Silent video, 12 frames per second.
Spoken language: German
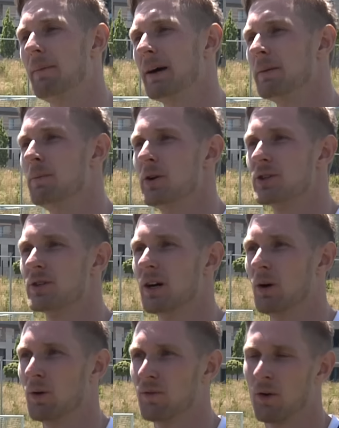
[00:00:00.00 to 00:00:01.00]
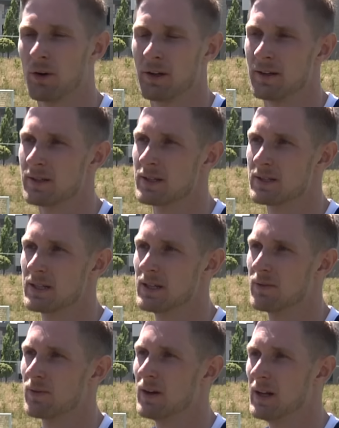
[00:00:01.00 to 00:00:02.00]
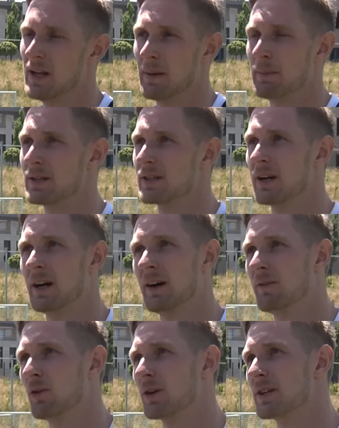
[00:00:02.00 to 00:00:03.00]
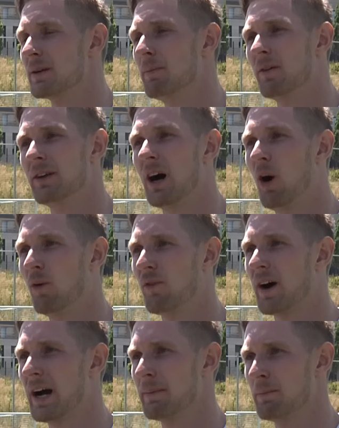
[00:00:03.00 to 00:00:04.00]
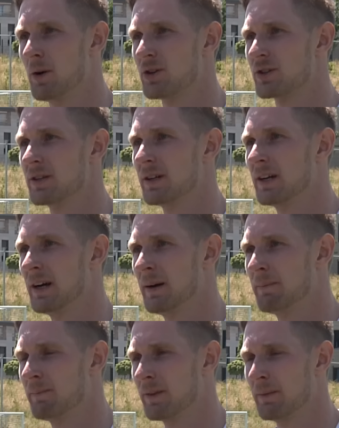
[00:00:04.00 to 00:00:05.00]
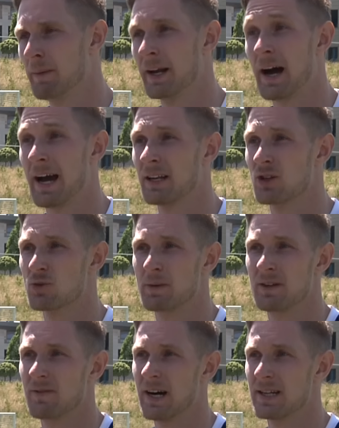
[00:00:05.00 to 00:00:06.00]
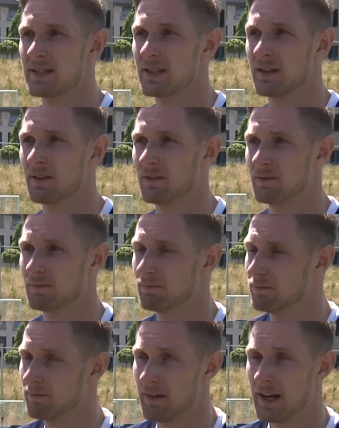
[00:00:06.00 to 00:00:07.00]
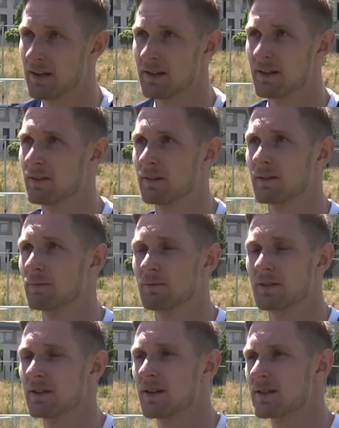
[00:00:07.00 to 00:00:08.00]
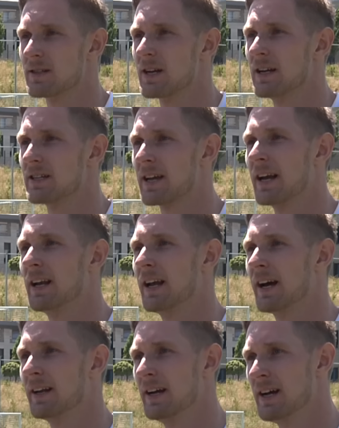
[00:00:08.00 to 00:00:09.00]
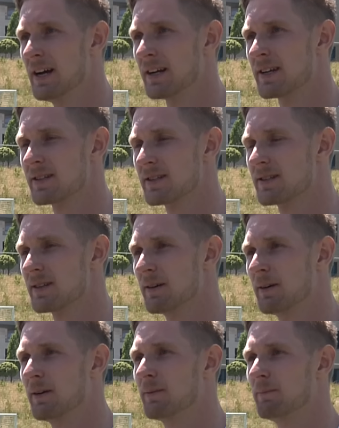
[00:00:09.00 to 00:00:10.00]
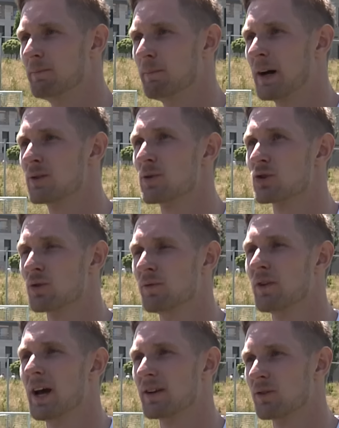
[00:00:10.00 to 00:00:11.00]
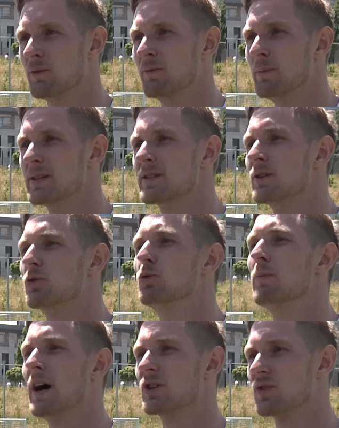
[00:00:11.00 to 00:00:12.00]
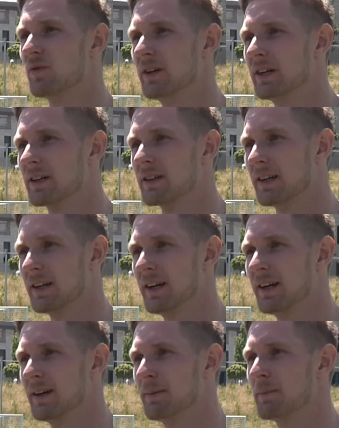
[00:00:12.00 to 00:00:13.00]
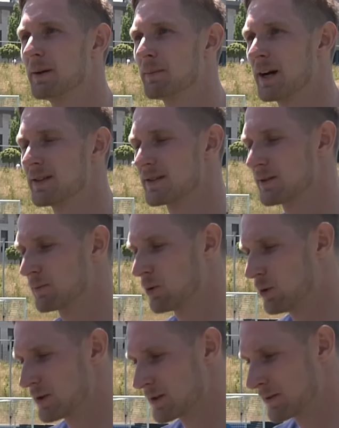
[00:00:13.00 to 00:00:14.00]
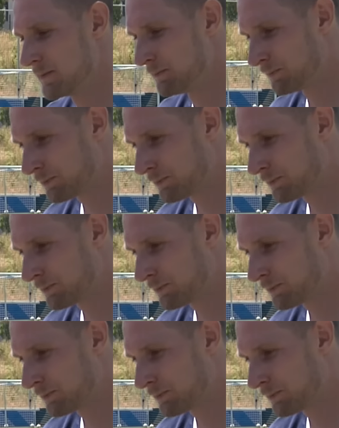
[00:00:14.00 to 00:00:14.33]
arbeiten möchte, auch vorne intensiv mich äh, wirklich immer wieder aufreiben möchte ähm, in meiner eigenen Spielweise, werdet ihr sich das sicherlich kennenlernen, dass es äh, manchmal schon vielleicht so ein bisschen too much wirkt äh, im, im, Ganzen, im Großen.